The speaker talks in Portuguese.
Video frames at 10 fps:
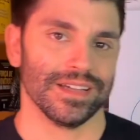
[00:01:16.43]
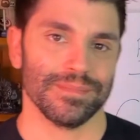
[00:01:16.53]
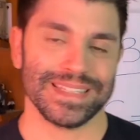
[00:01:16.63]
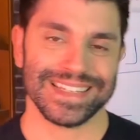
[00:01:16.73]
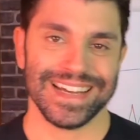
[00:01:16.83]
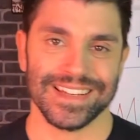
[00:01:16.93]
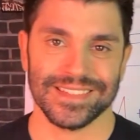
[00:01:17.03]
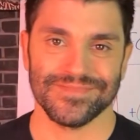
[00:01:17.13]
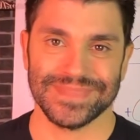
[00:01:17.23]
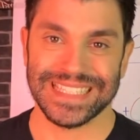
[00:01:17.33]
Mas cara,
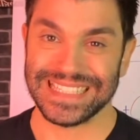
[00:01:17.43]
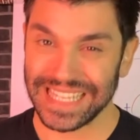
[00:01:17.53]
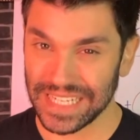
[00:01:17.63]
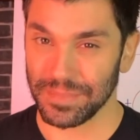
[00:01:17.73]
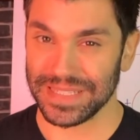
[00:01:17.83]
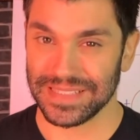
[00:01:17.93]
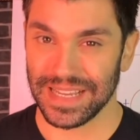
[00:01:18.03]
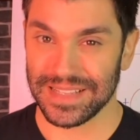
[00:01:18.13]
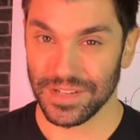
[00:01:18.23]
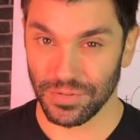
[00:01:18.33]
você tem
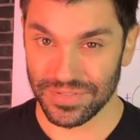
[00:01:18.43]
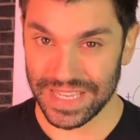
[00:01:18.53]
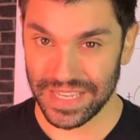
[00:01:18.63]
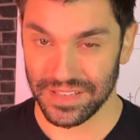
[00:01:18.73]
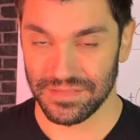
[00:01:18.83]
capacidade, você consegue.